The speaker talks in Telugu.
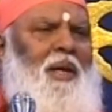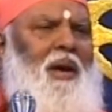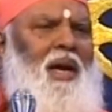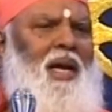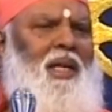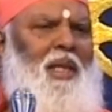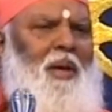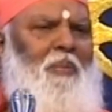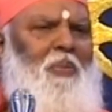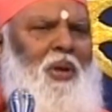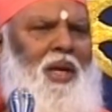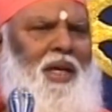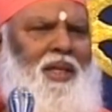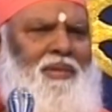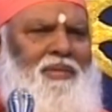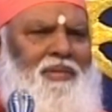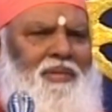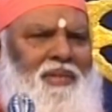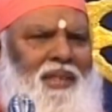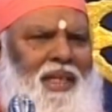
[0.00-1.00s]
వెళ్ళినా
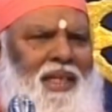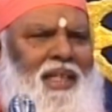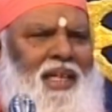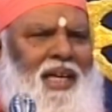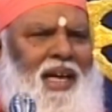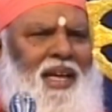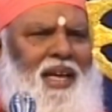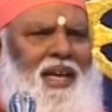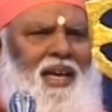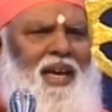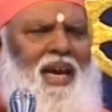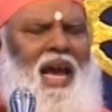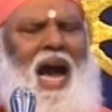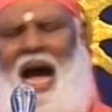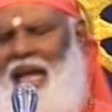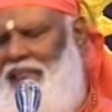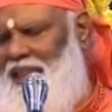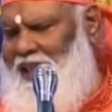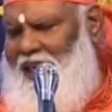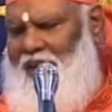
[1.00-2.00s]
తప్పులేదు ఎందుకని
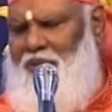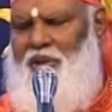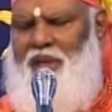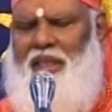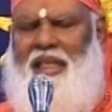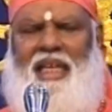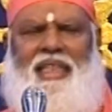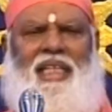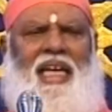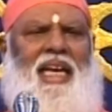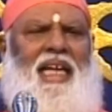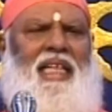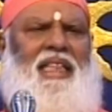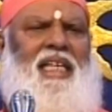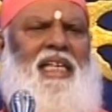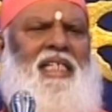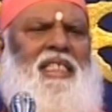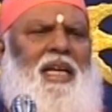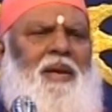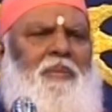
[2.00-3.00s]
అంతటా ఉన్నది అదే
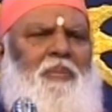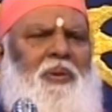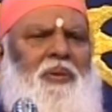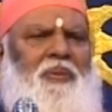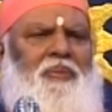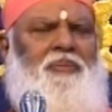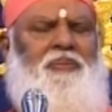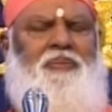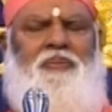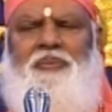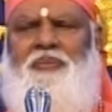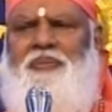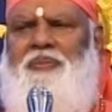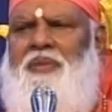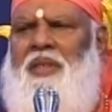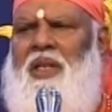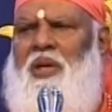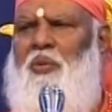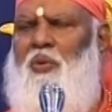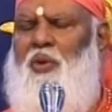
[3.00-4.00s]
నేను తెలిసినప్పుడు
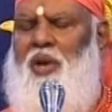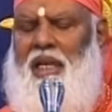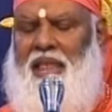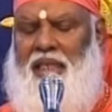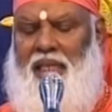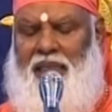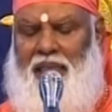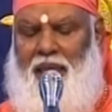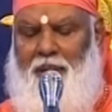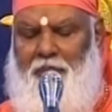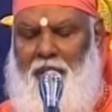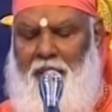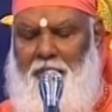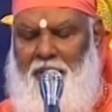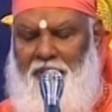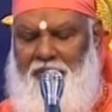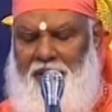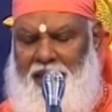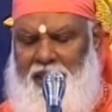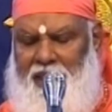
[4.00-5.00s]
ఉన్నదంతా
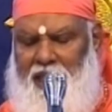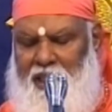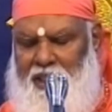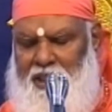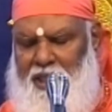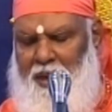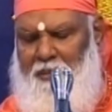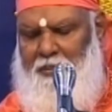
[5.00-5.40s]
బ్రహ్మమే